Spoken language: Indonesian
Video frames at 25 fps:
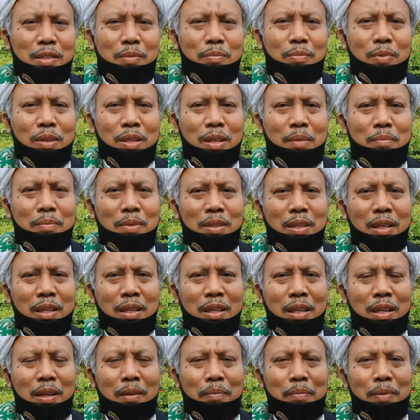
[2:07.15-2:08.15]
semuanya
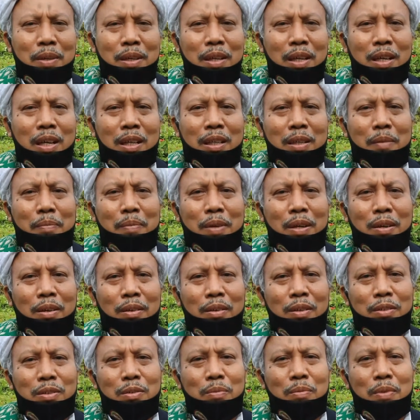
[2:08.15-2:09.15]
menjadi lebih dekat kepada
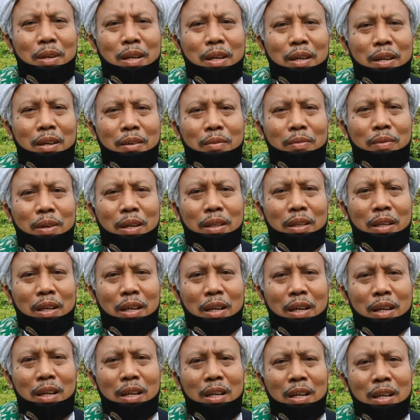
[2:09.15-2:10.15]
Allah Subhanahu wa
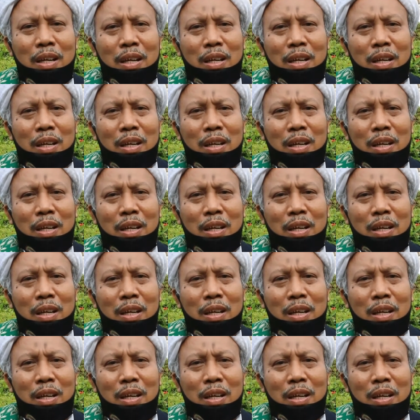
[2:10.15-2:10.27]
taala.